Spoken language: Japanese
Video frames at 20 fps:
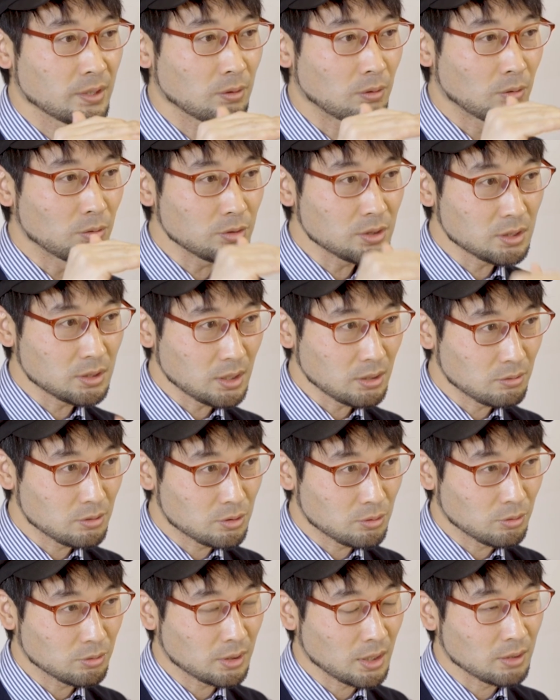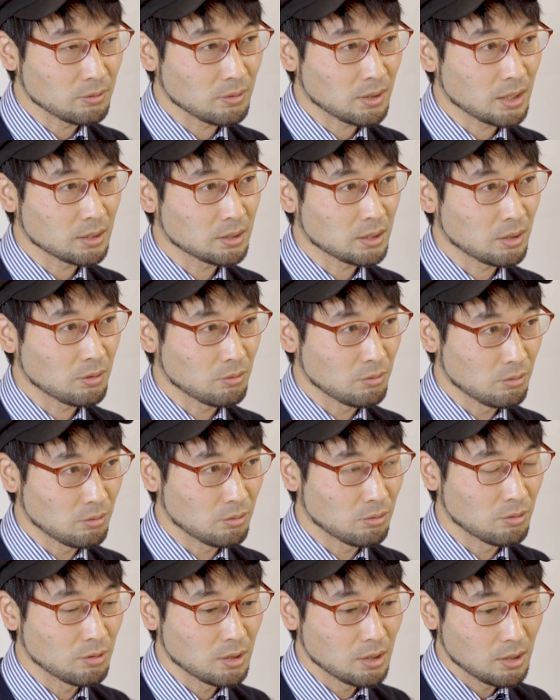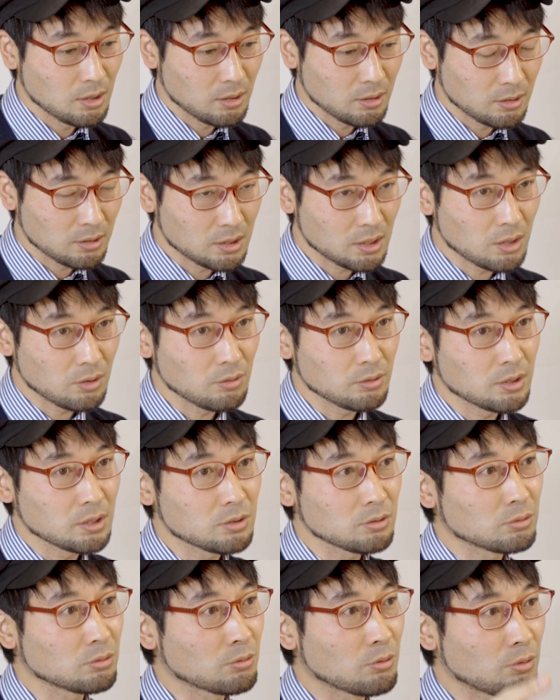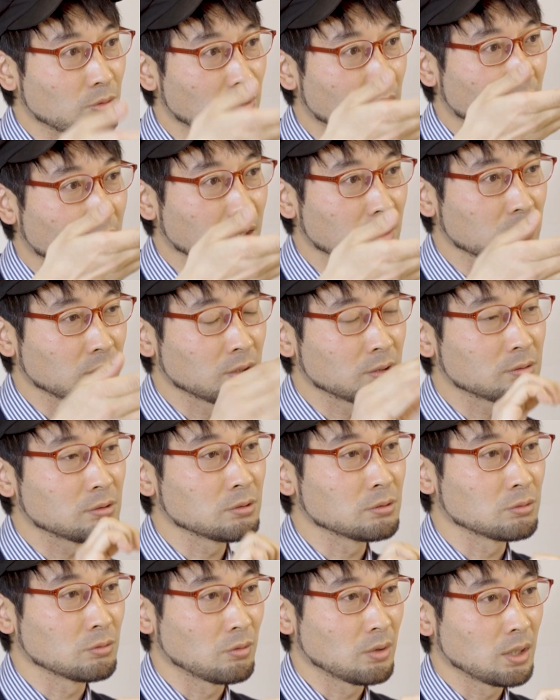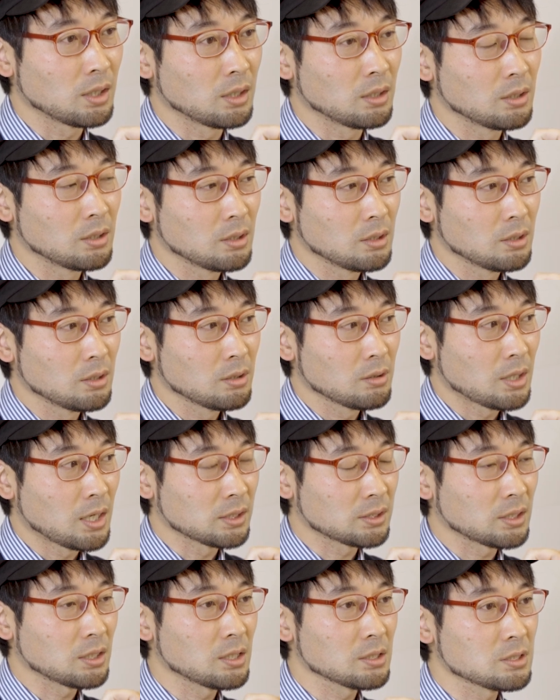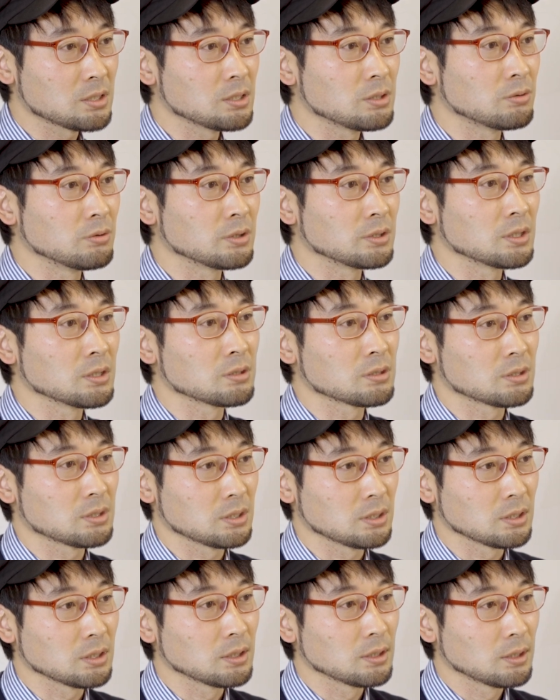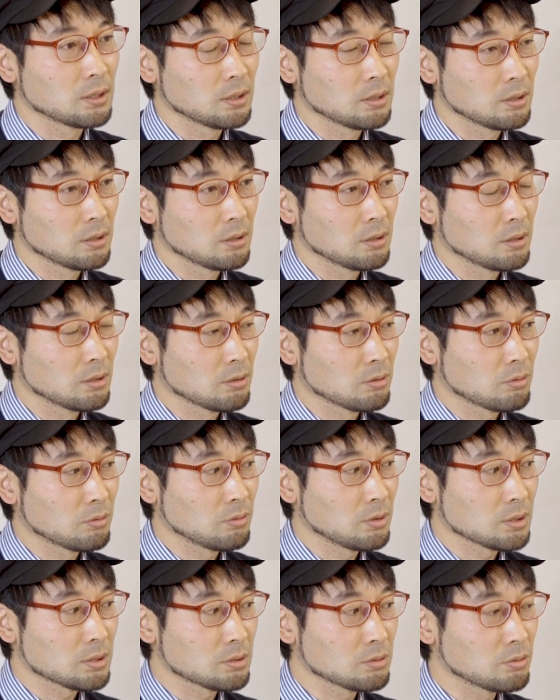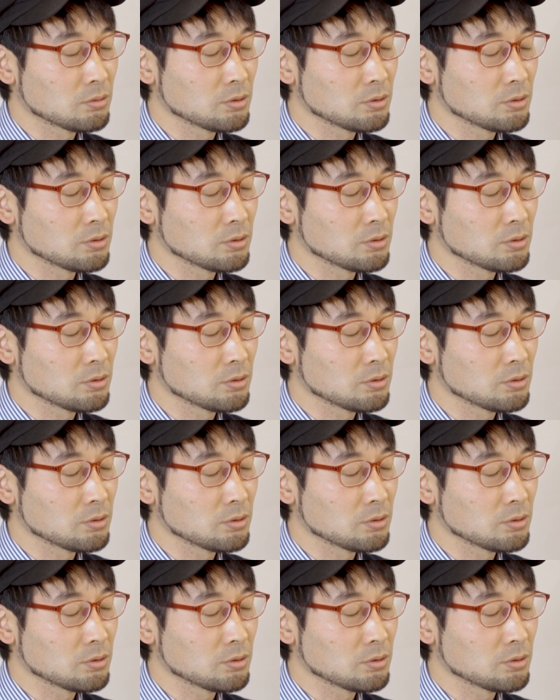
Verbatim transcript: 落ちてる状態の方を似顔絵でちょっと心上げるっていうのは新しい領域ですし、これはすご